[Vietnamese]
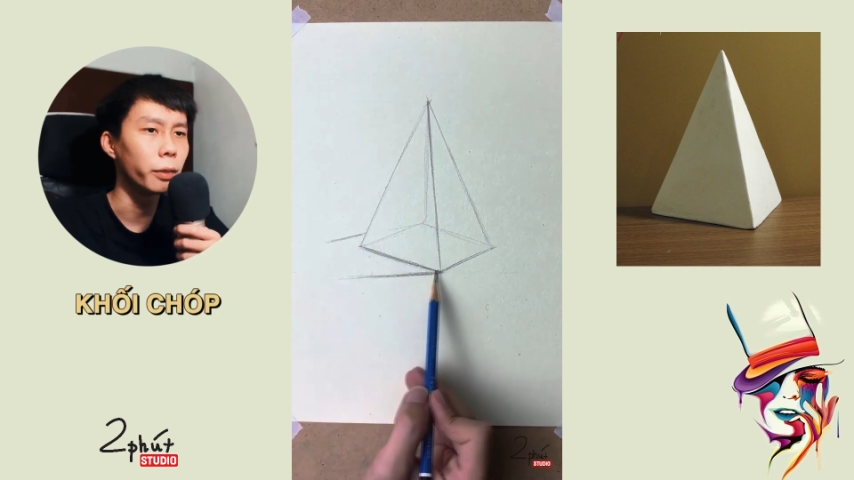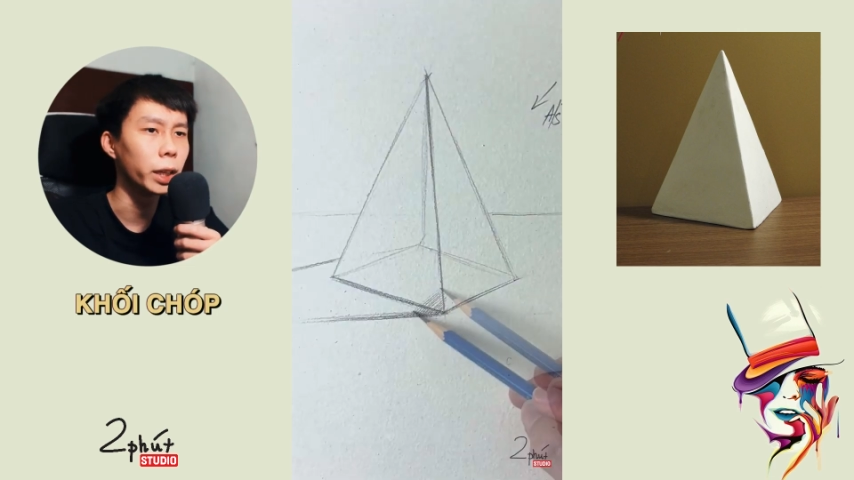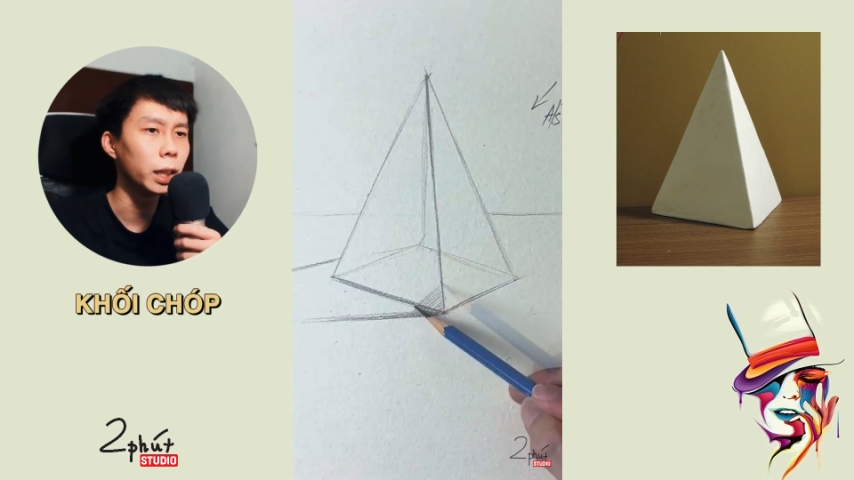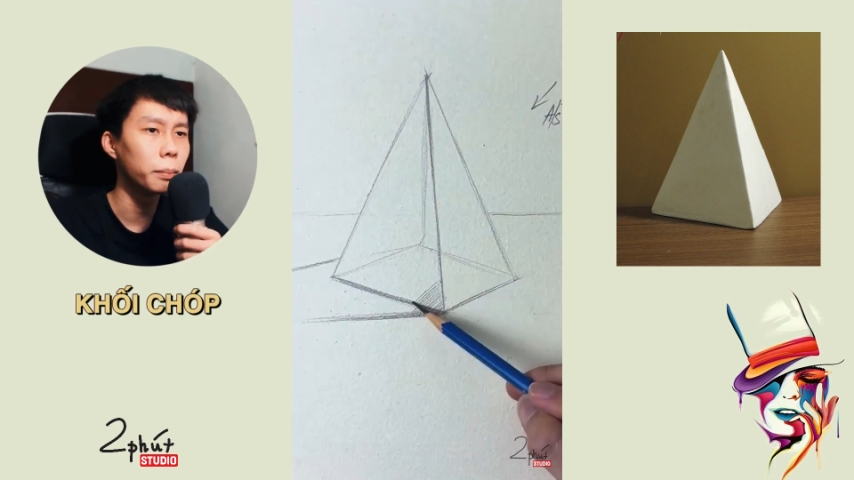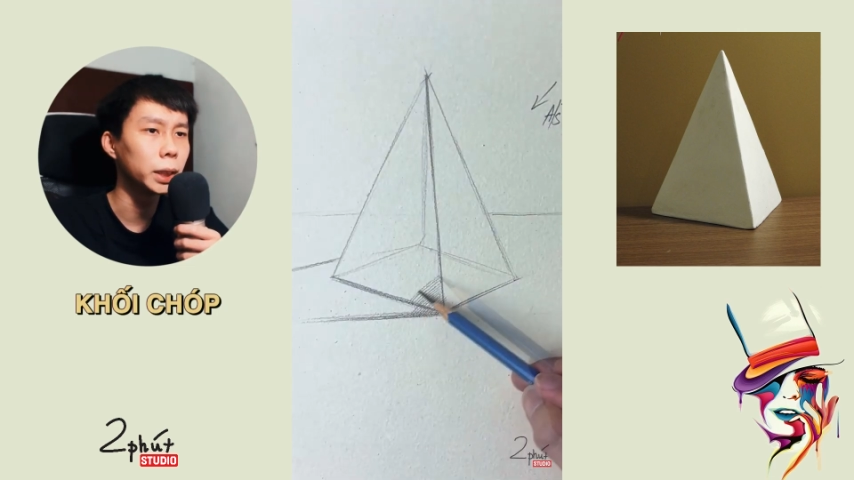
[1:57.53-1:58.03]

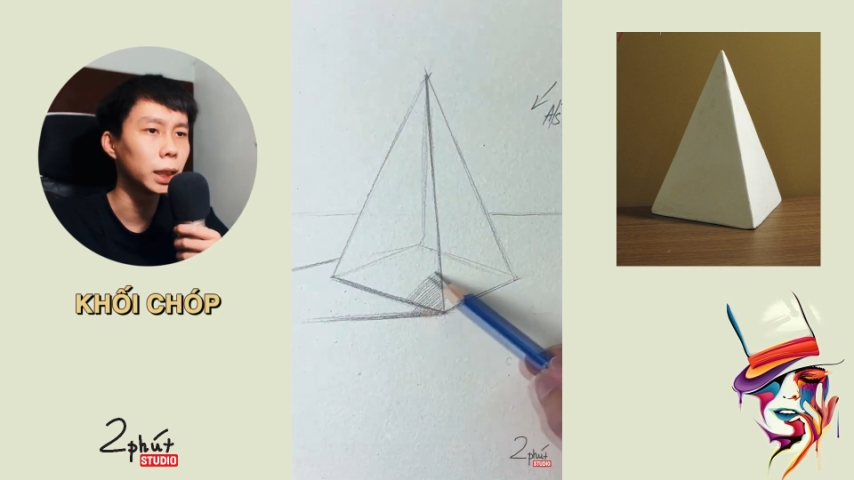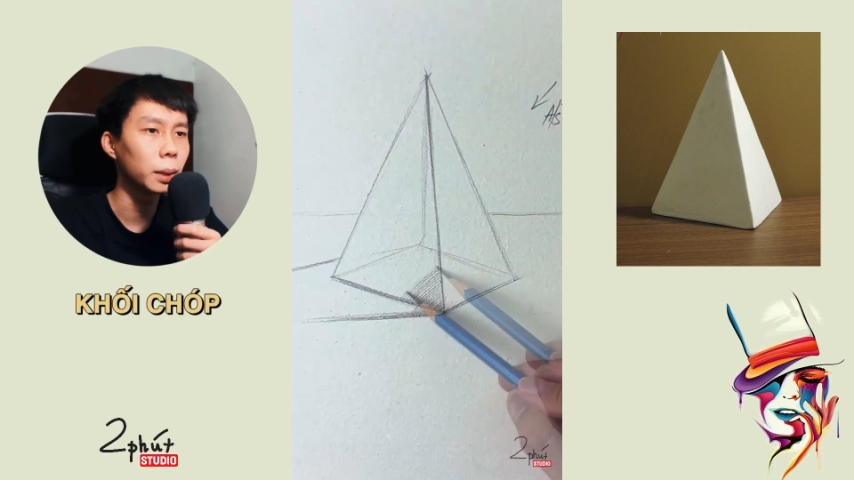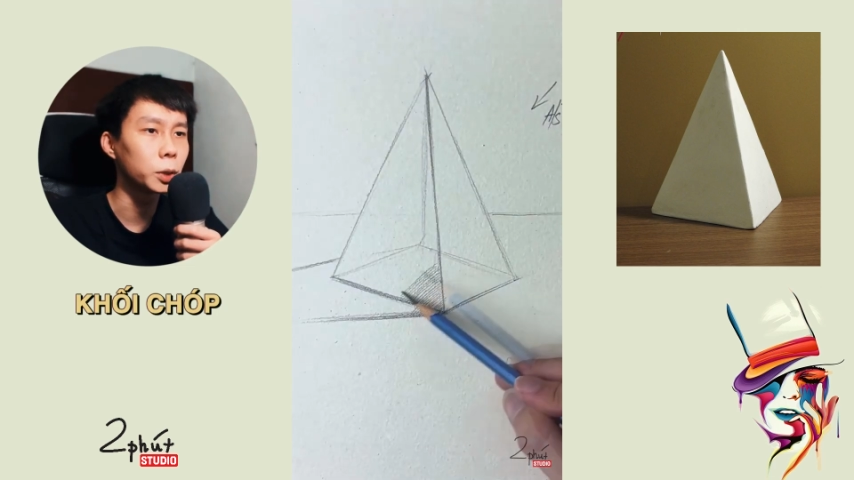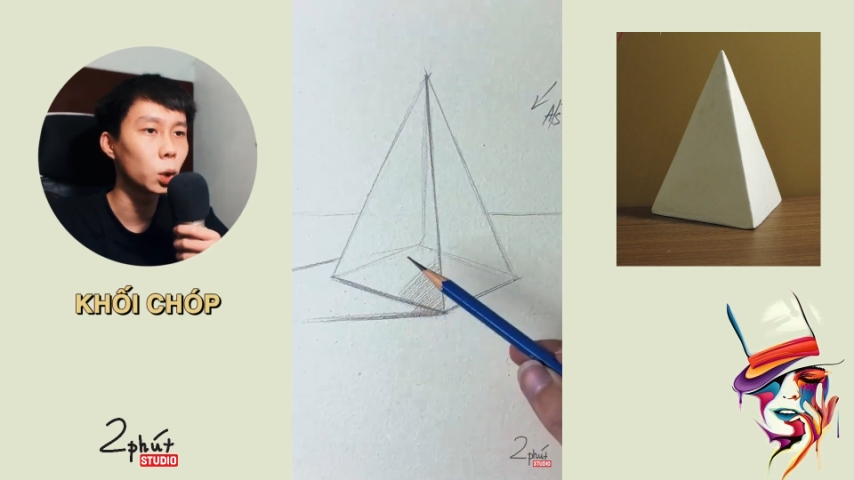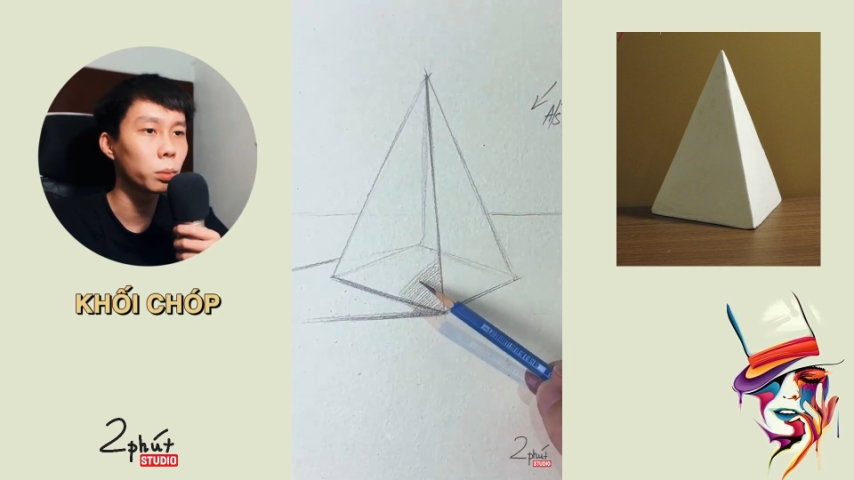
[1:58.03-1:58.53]
vậy nên mình sẽ
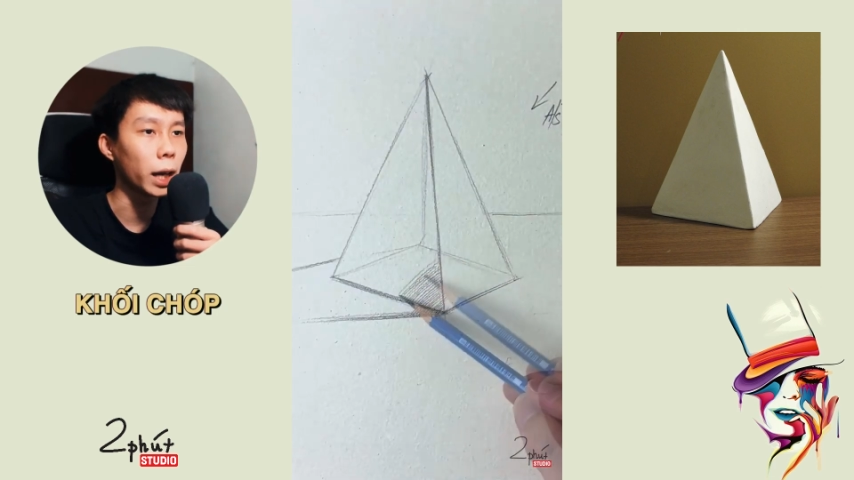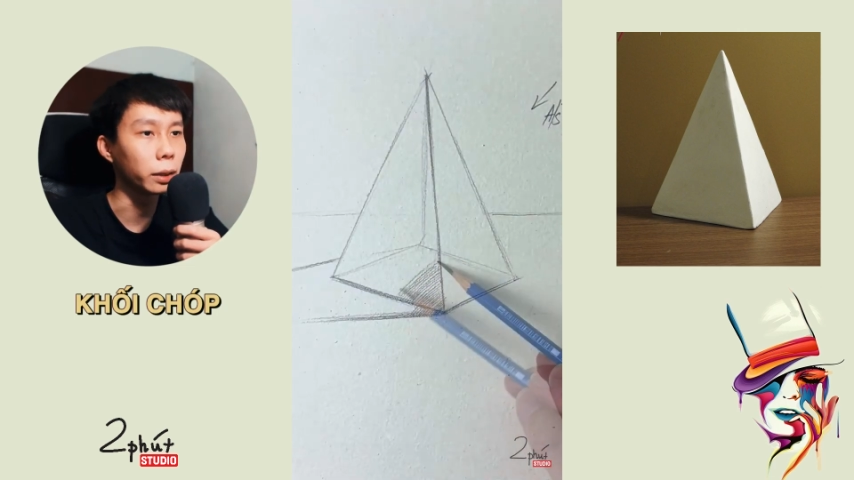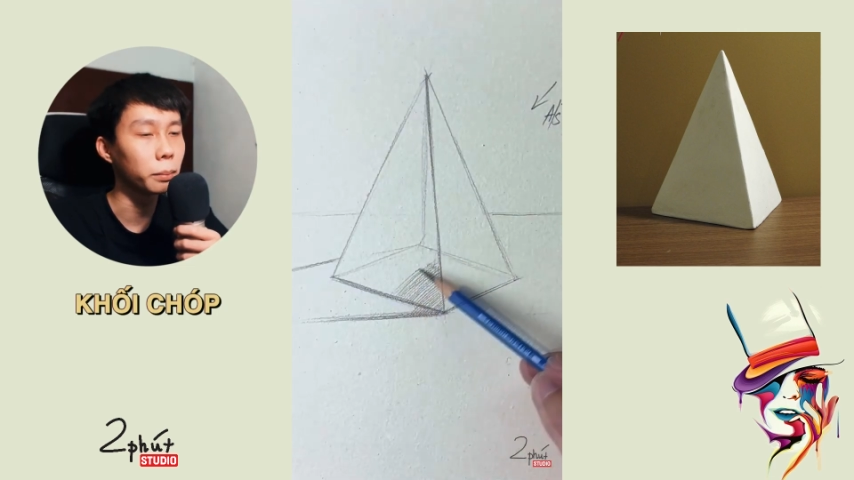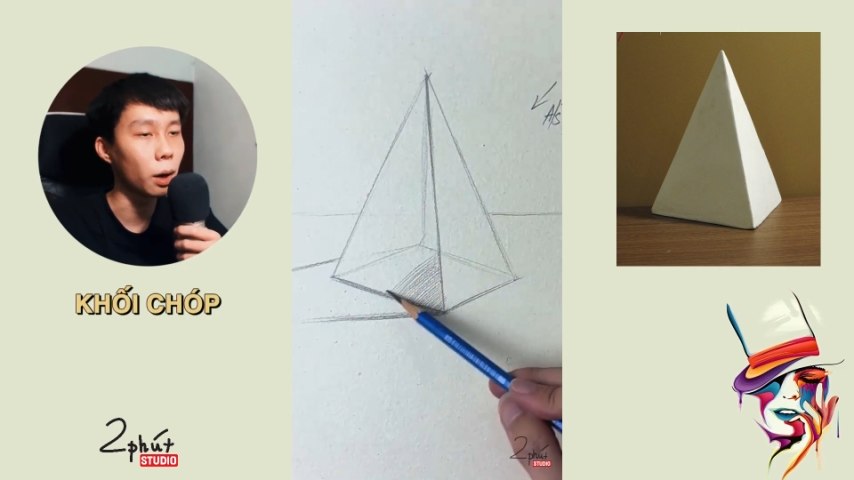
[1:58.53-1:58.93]
tập trung đánh